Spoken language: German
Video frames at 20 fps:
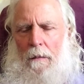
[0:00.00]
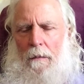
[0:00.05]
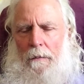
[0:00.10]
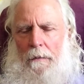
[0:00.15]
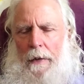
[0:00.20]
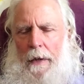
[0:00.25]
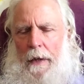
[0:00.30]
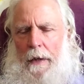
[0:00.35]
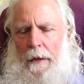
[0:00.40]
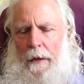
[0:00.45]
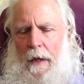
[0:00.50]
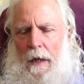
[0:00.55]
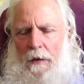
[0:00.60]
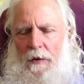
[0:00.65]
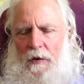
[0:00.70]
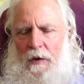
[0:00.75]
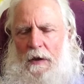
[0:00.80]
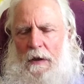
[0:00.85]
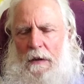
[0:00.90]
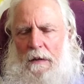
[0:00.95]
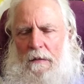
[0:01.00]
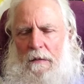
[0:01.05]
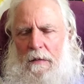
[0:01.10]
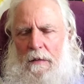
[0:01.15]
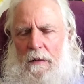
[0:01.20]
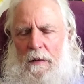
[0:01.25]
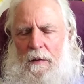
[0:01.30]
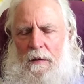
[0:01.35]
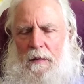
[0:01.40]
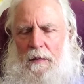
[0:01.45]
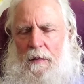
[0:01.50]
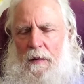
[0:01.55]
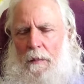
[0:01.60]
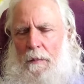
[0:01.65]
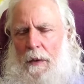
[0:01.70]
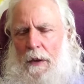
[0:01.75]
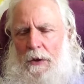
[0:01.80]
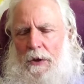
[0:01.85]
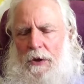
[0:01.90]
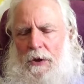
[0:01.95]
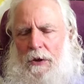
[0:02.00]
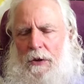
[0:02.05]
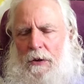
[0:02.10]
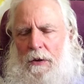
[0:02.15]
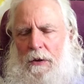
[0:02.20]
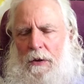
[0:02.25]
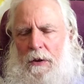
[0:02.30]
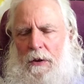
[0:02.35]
Weil er ja sieht, dass die Menschen,